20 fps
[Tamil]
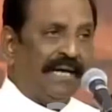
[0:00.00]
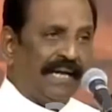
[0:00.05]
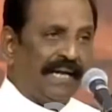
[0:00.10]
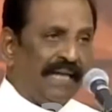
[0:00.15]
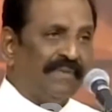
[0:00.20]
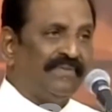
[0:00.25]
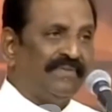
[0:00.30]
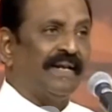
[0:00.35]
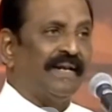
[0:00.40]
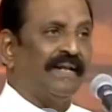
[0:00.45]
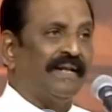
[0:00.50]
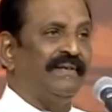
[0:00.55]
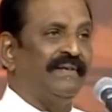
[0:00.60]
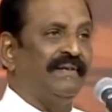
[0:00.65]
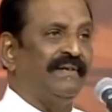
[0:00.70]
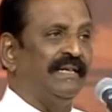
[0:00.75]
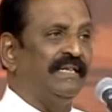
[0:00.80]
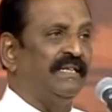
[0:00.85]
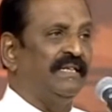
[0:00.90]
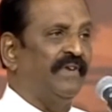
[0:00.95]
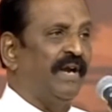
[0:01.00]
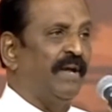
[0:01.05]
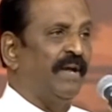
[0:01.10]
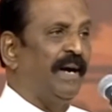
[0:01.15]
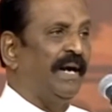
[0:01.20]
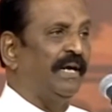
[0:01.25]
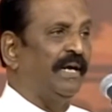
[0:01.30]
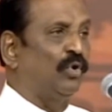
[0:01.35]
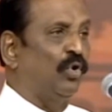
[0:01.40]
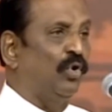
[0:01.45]
கலாச்சாரத்தை இழந்து விட
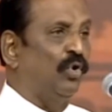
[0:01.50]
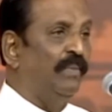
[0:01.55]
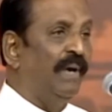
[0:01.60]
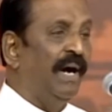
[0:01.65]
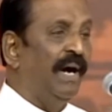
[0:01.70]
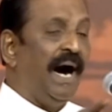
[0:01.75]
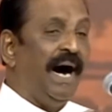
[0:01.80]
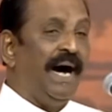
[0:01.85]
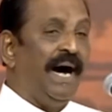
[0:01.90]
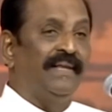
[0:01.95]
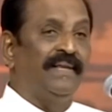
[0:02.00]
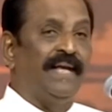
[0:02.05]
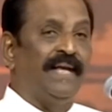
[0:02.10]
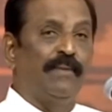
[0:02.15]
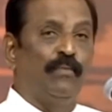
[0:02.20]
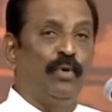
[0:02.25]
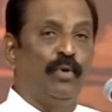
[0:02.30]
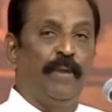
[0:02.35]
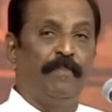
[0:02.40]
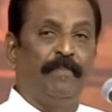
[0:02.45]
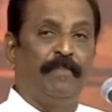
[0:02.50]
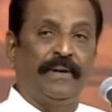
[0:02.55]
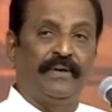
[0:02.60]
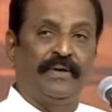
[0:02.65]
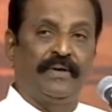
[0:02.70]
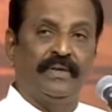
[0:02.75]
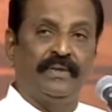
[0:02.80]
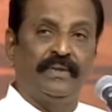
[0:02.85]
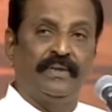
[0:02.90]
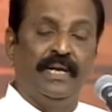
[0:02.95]
மாட்டோம் அதுதான்
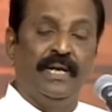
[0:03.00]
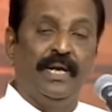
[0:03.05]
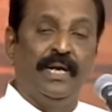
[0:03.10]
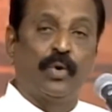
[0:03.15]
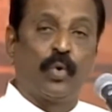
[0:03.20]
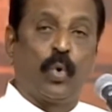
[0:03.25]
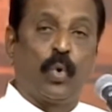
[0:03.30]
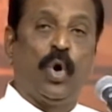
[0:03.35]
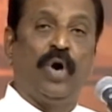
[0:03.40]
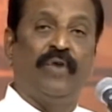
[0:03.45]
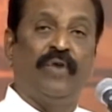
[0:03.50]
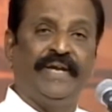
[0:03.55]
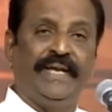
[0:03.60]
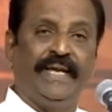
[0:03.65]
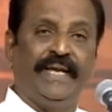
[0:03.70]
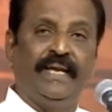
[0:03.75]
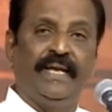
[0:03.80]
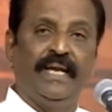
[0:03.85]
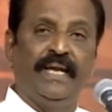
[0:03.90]
மொழிப்பற்று கோவை